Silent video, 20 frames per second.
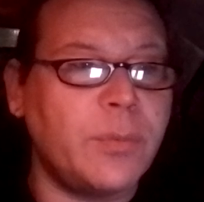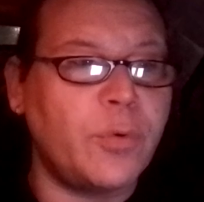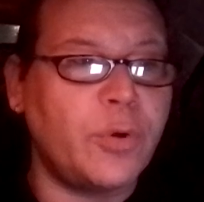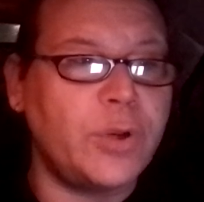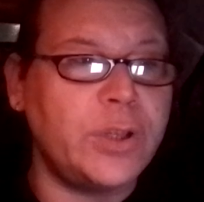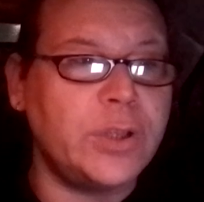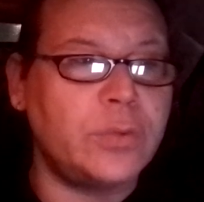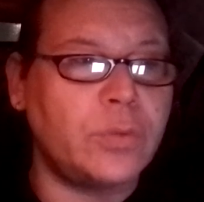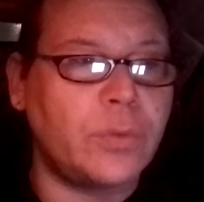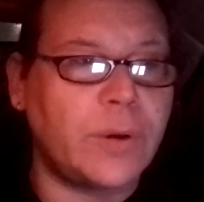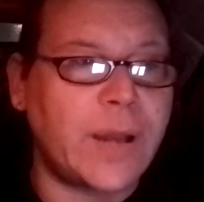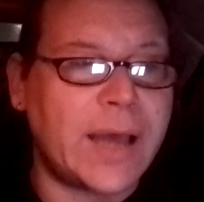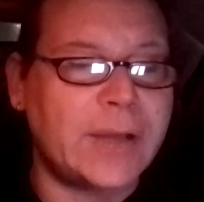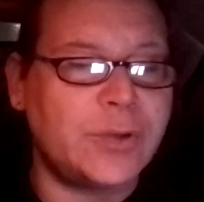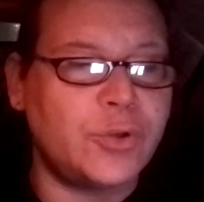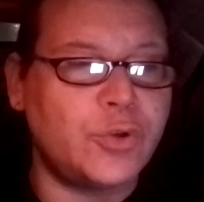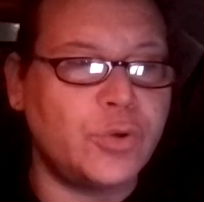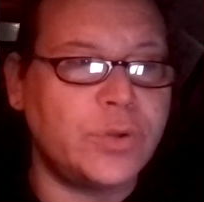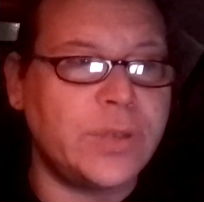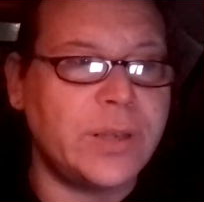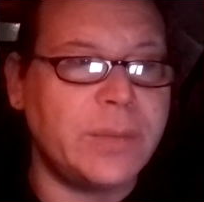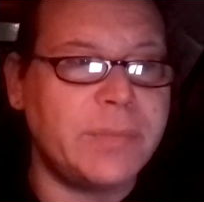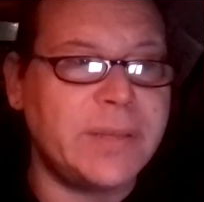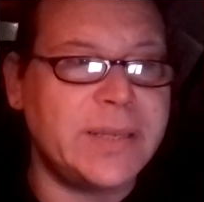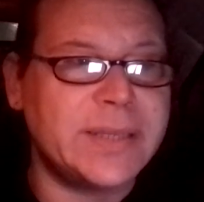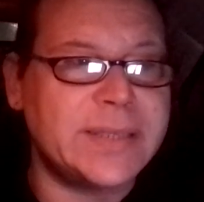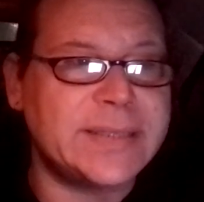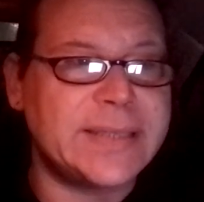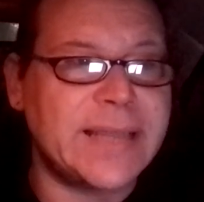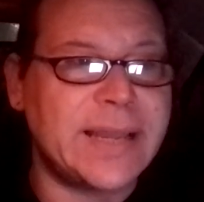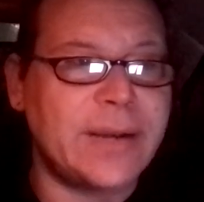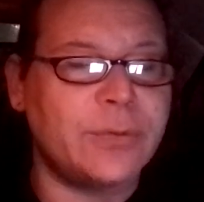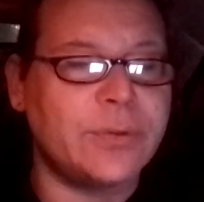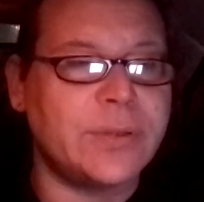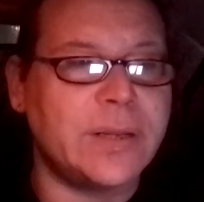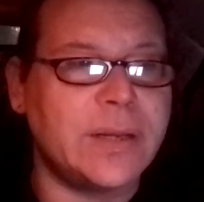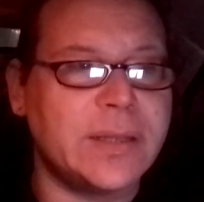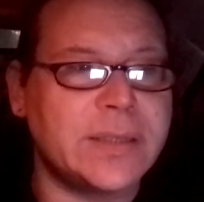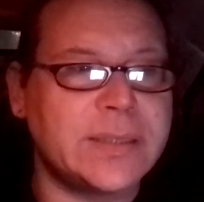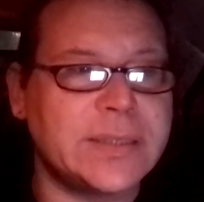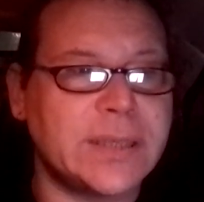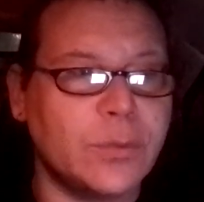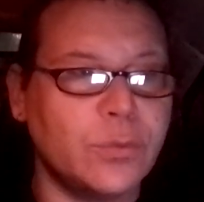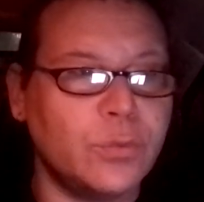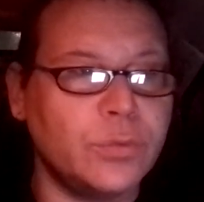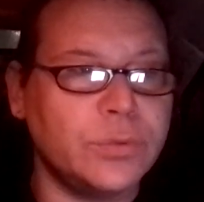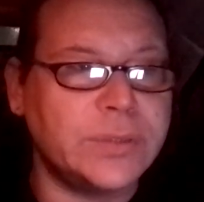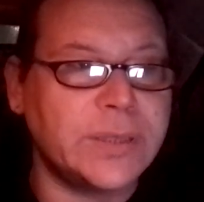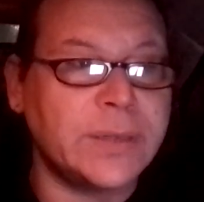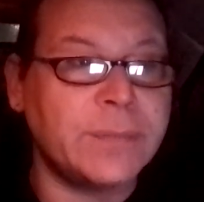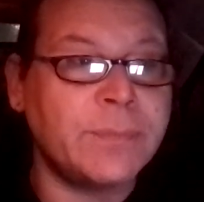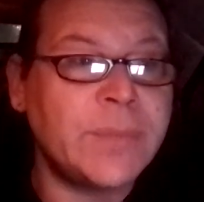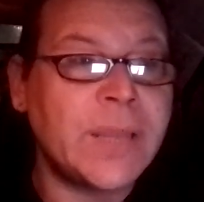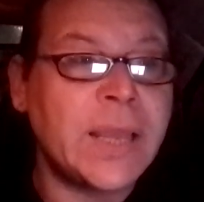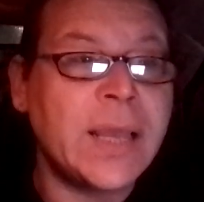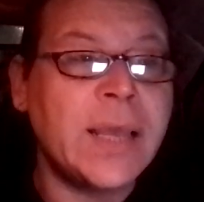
monitoraggio del Ministero della Salute,